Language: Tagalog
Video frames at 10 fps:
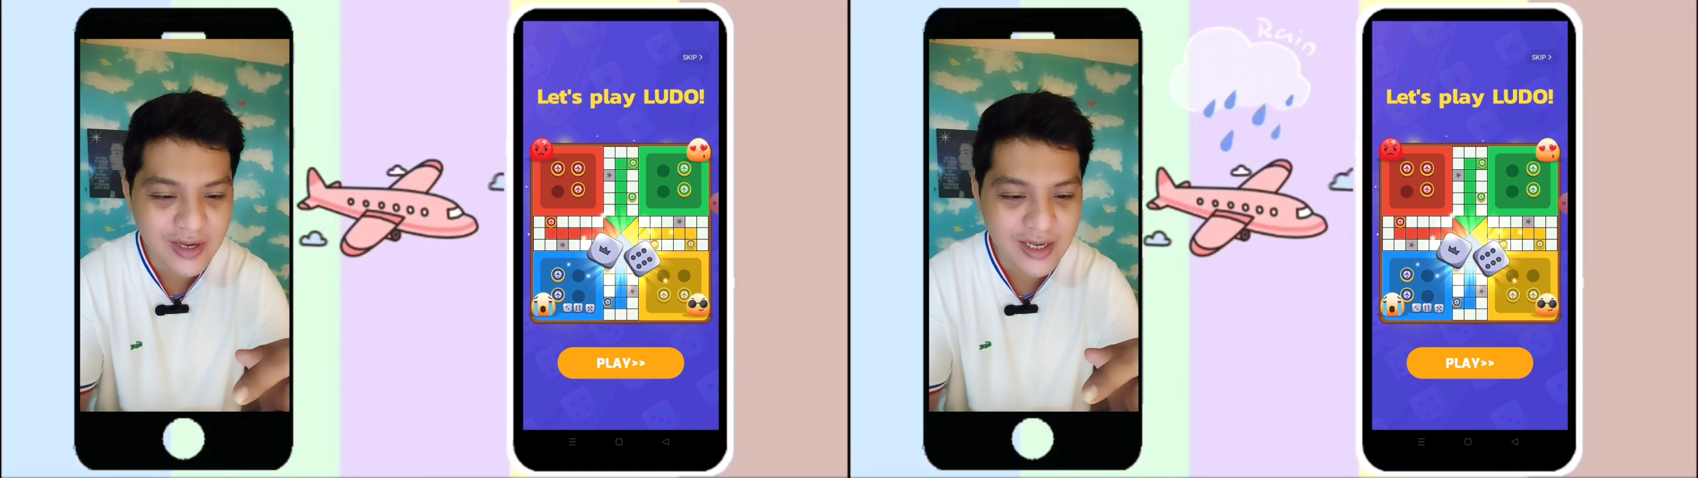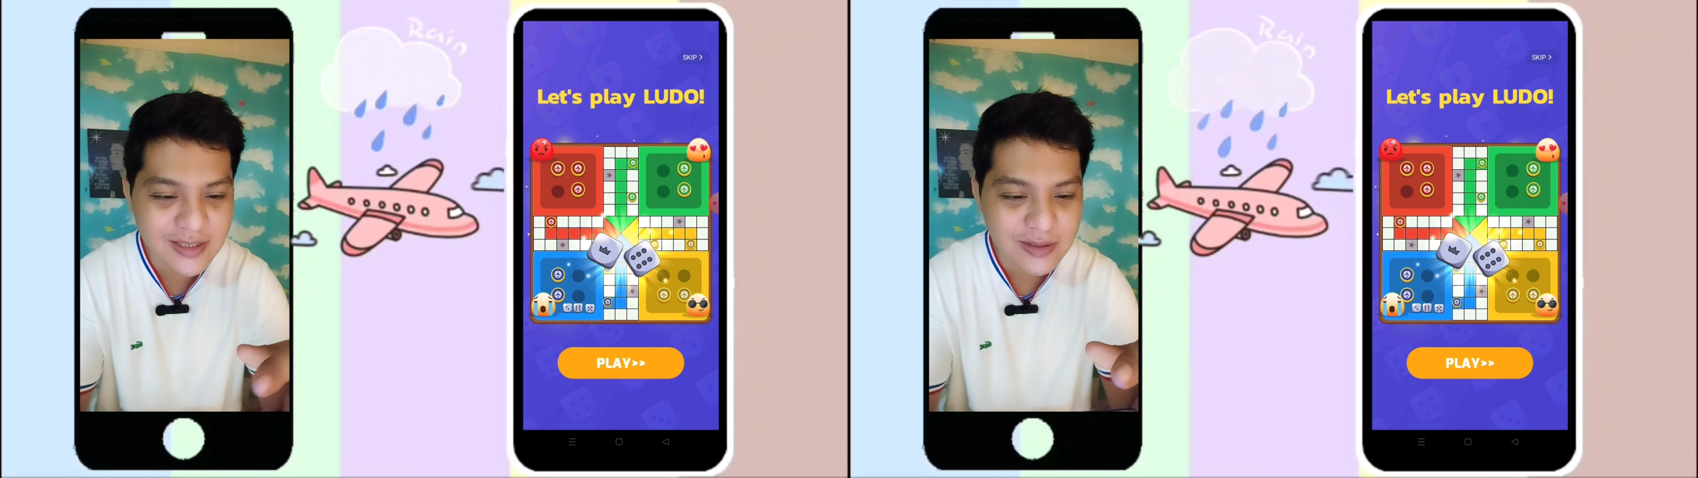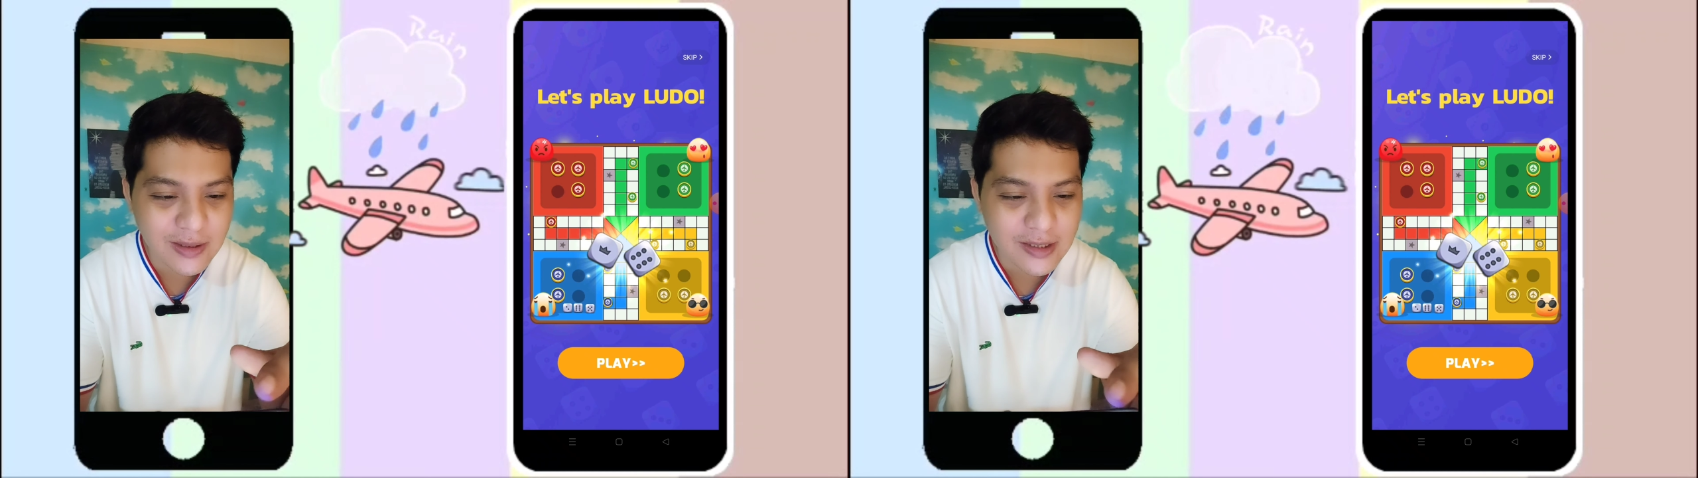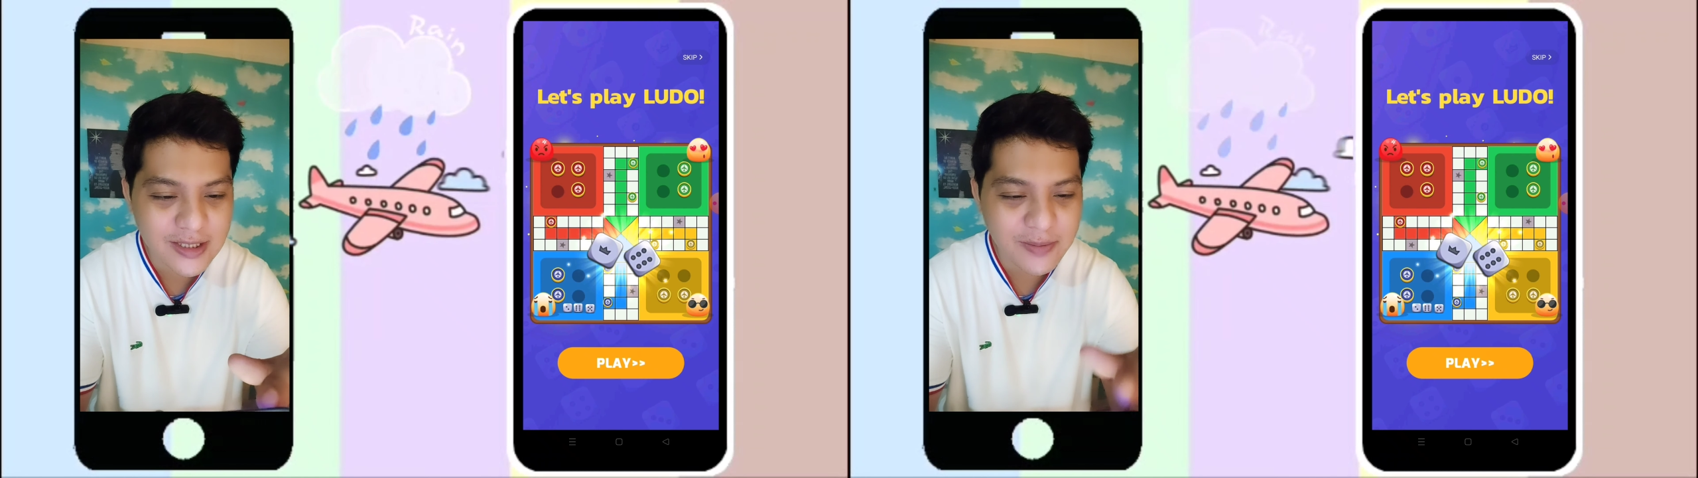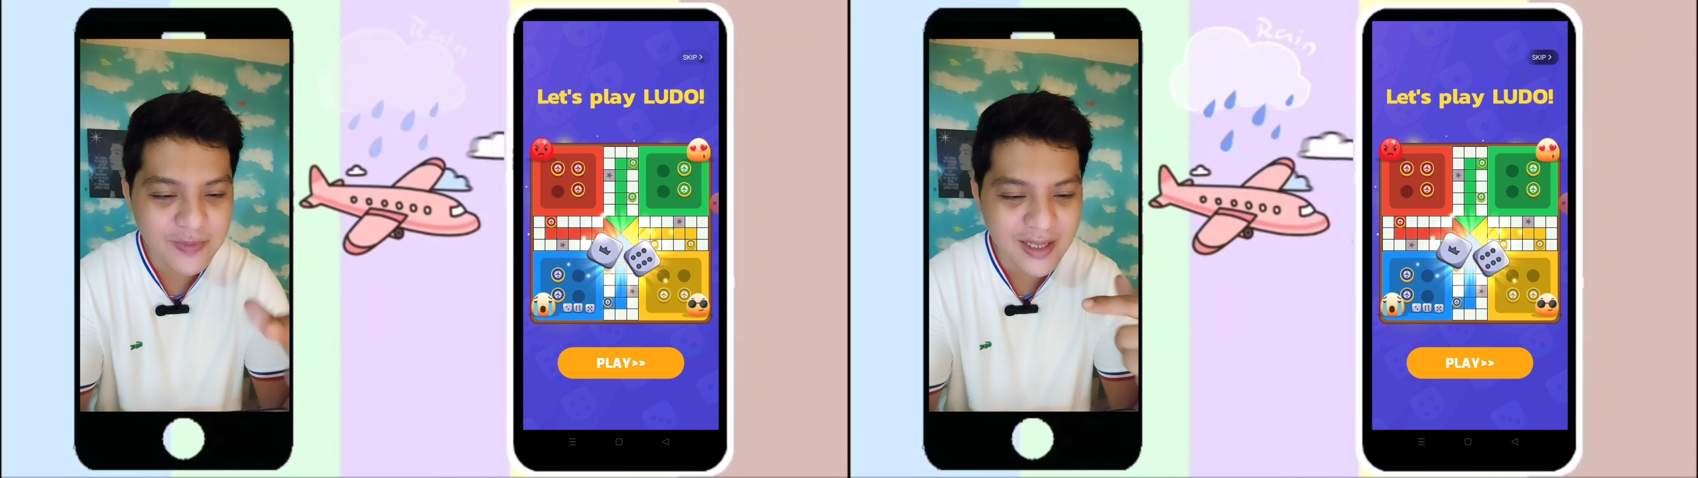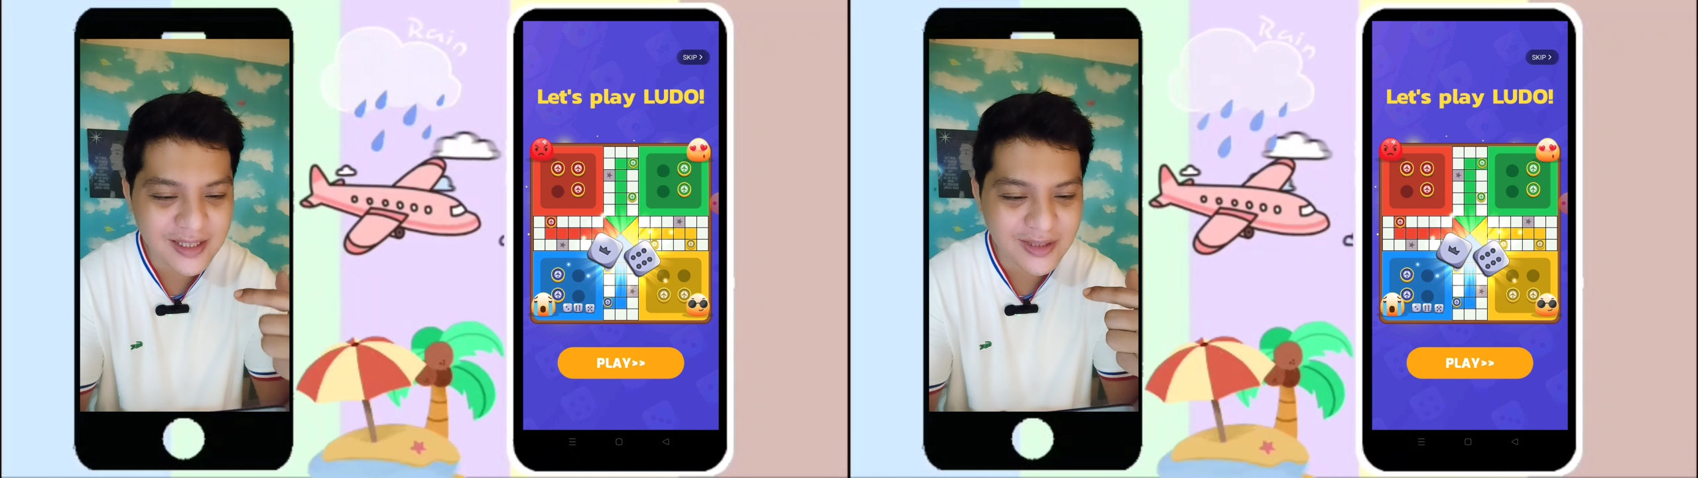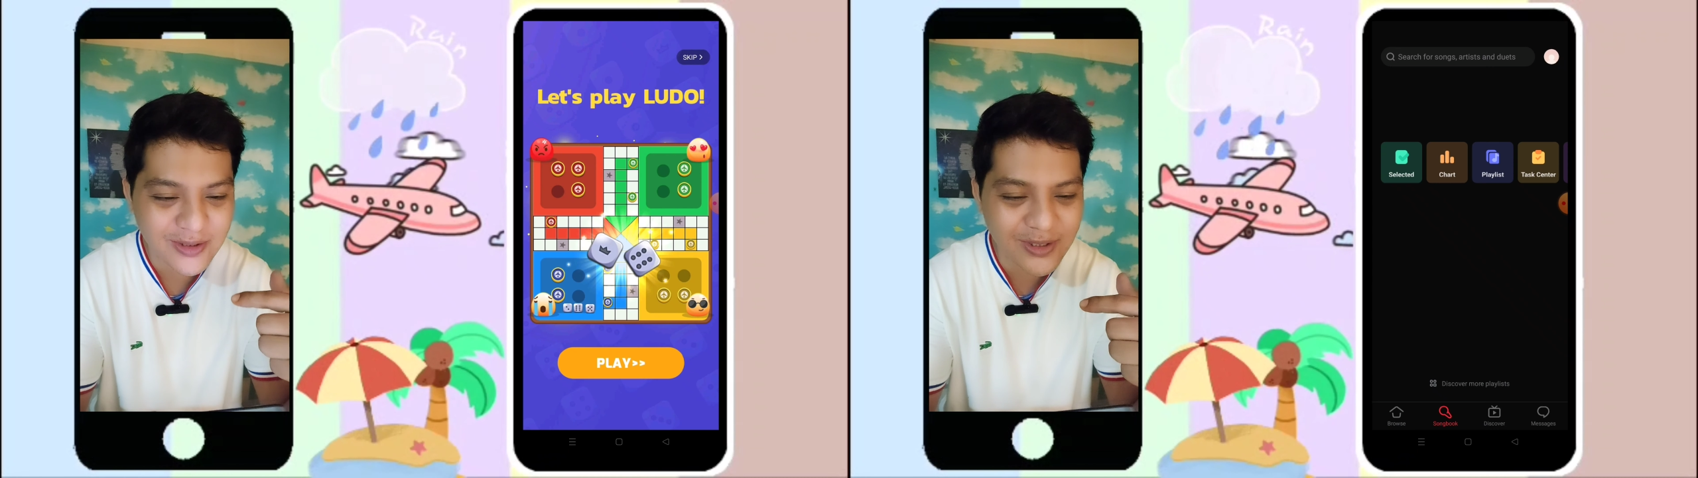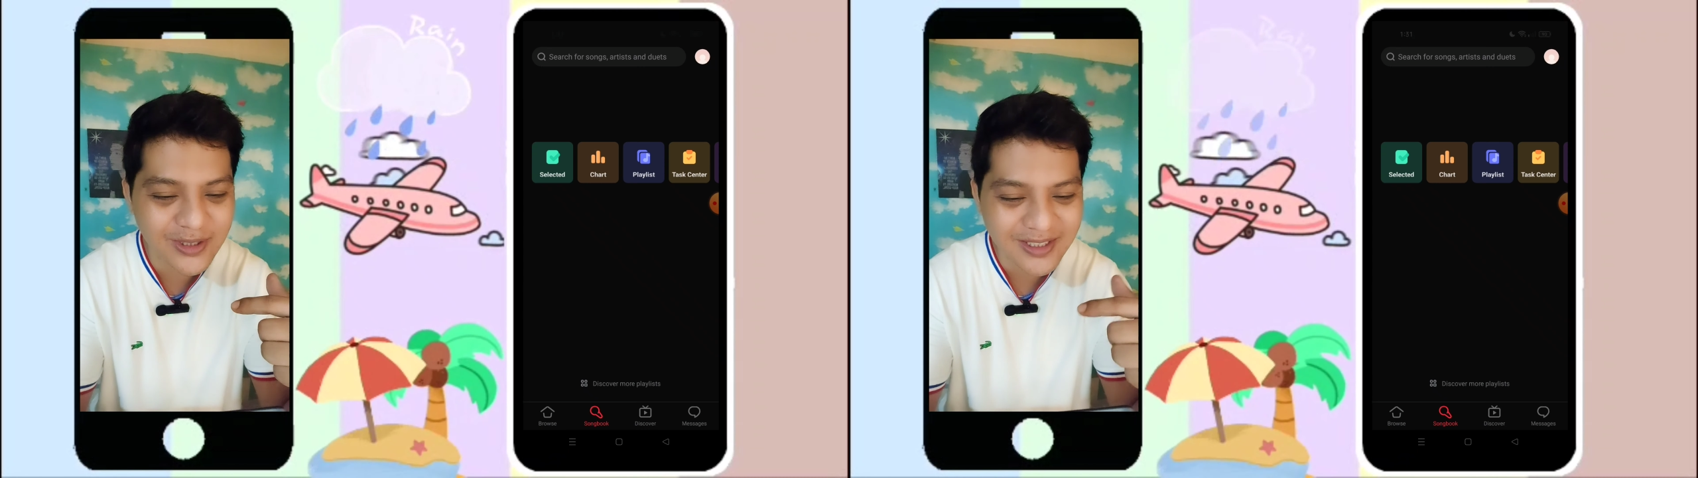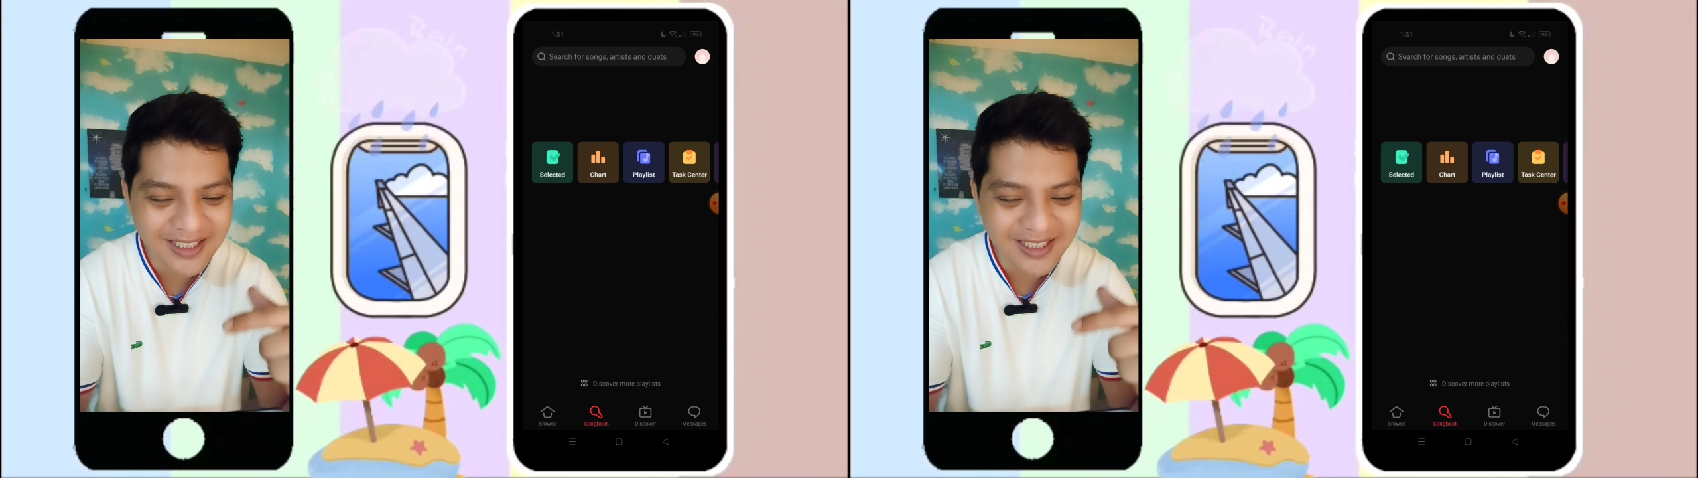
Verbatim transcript: guys, skip natin to.